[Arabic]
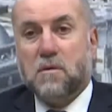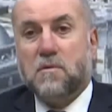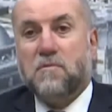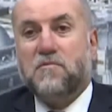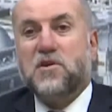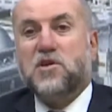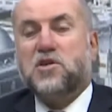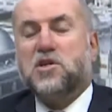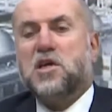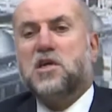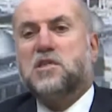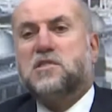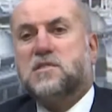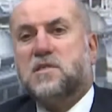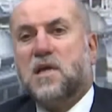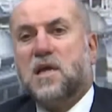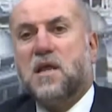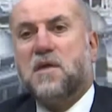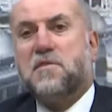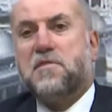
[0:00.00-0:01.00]
في
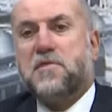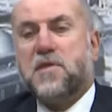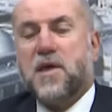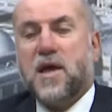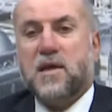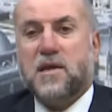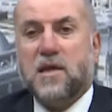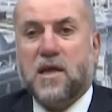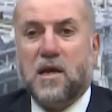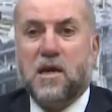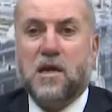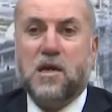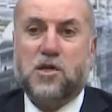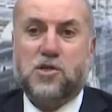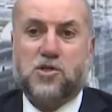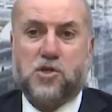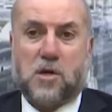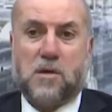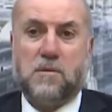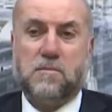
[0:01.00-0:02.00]
السنة الثانية
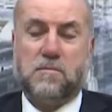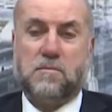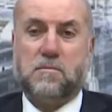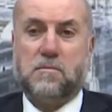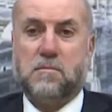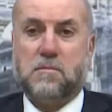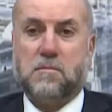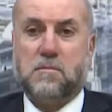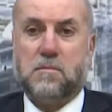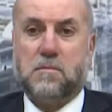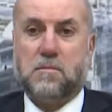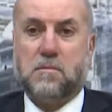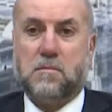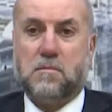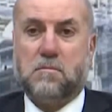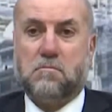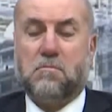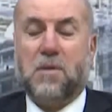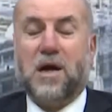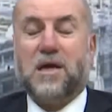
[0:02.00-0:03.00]
للهجرة
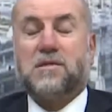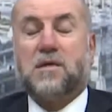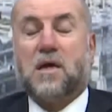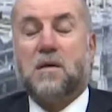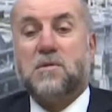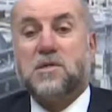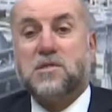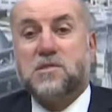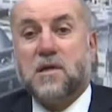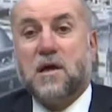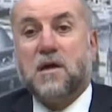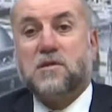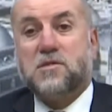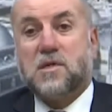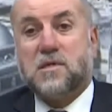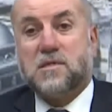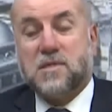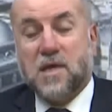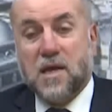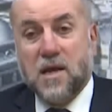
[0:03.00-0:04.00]
بعد
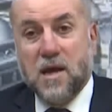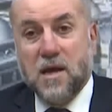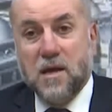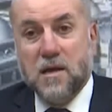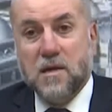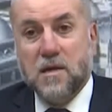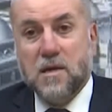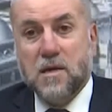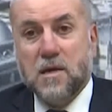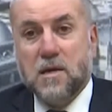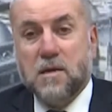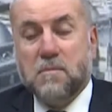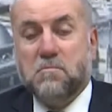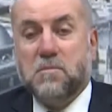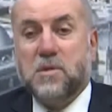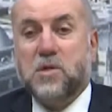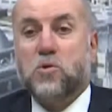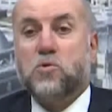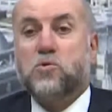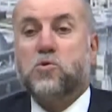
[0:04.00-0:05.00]
15 سنة
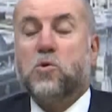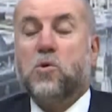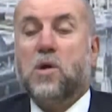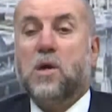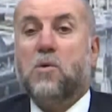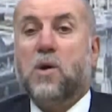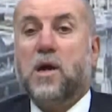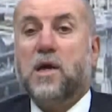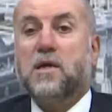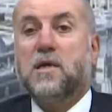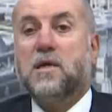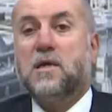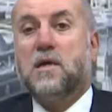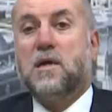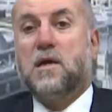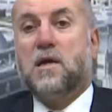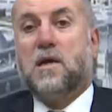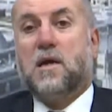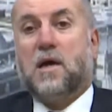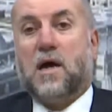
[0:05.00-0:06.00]
من نزول الوحي
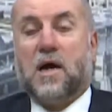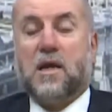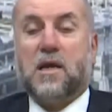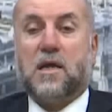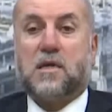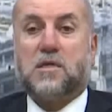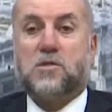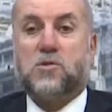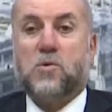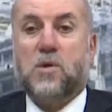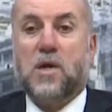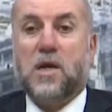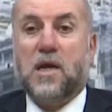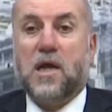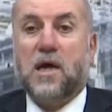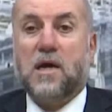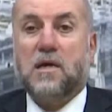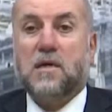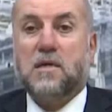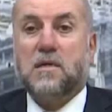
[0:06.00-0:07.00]
على رسول
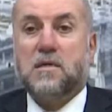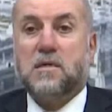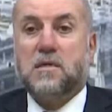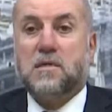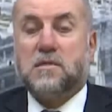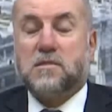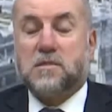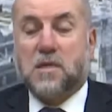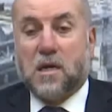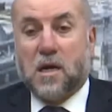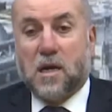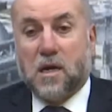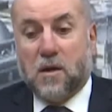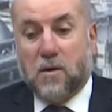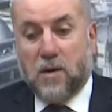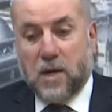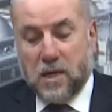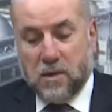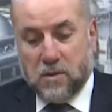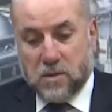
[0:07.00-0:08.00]
الله صلى
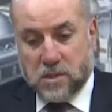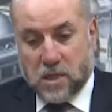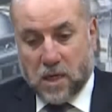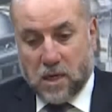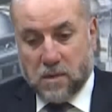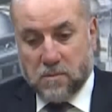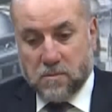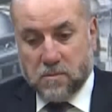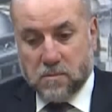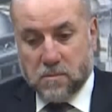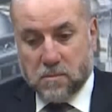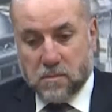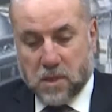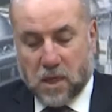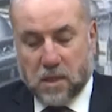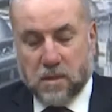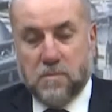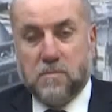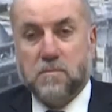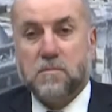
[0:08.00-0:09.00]
الله عليه وسلم
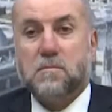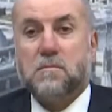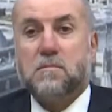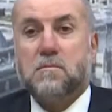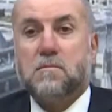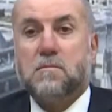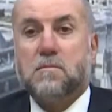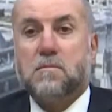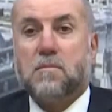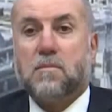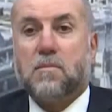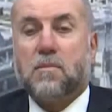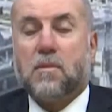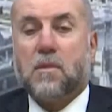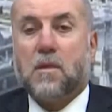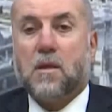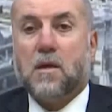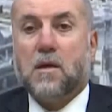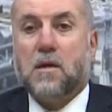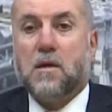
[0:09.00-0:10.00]
طيب
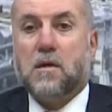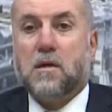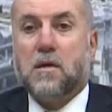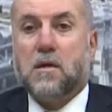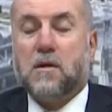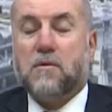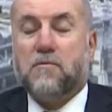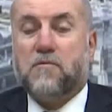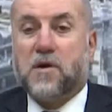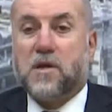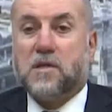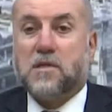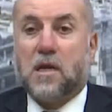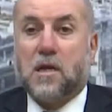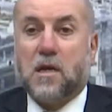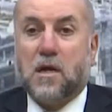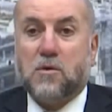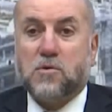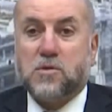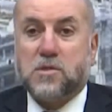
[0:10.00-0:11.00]
فرض
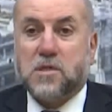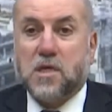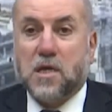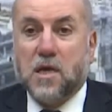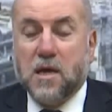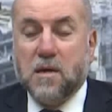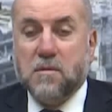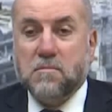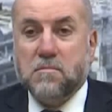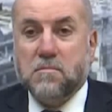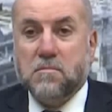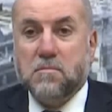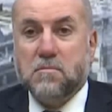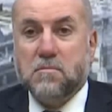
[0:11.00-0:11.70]
الله الصيام